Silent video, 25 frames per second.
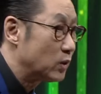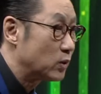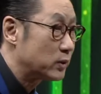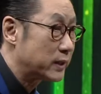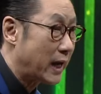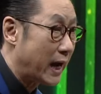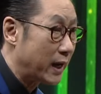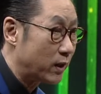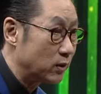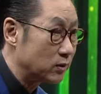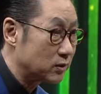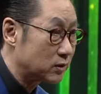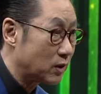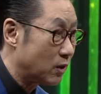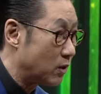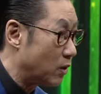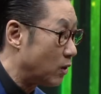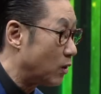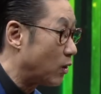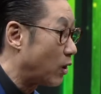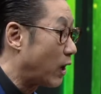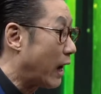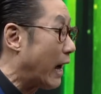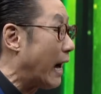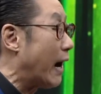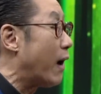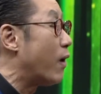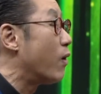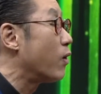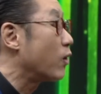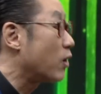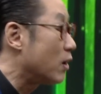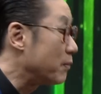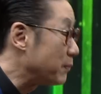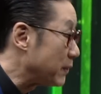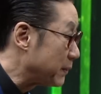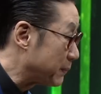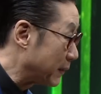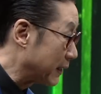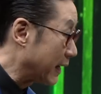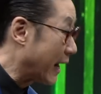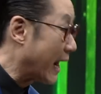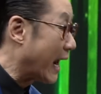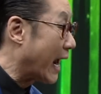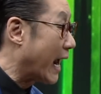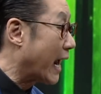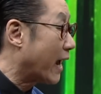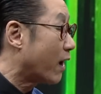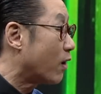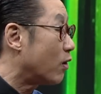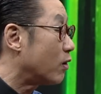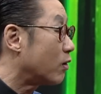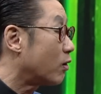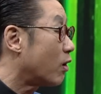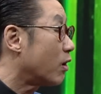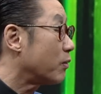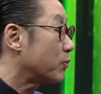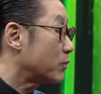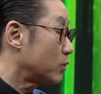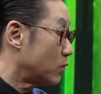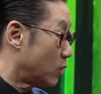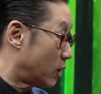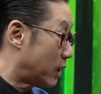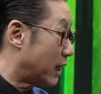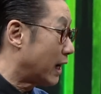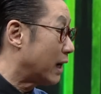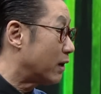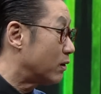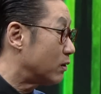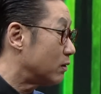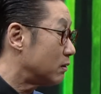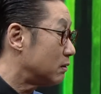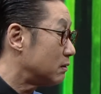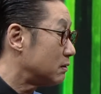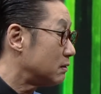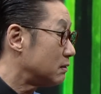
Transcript: ลูกชายคนโตเขาก็มีปัญหาของครอบครัวเขา